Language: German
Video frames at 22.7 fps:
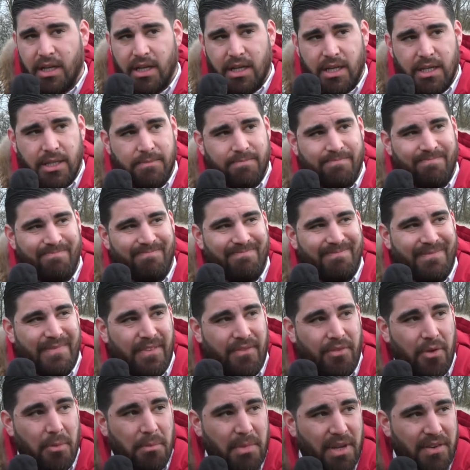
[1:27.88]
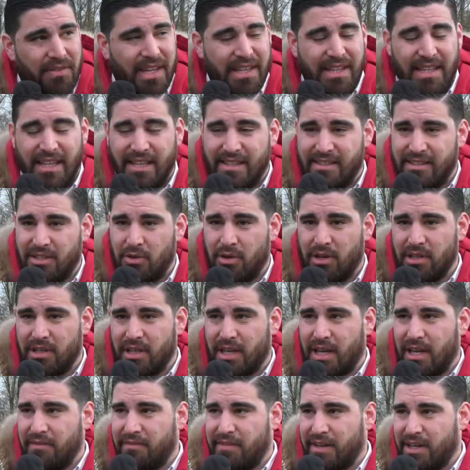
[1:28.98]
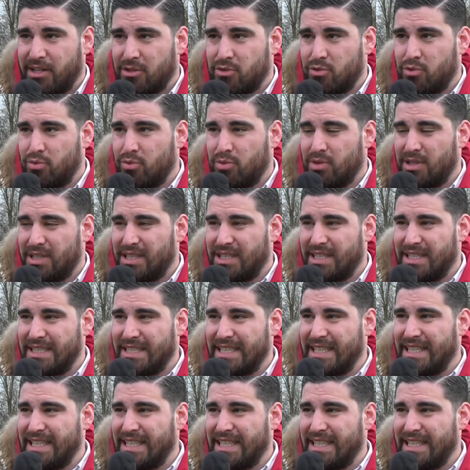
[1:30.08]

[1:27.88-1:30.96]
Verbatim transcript: Ähm, für mich war DSC heute einfach zu äh,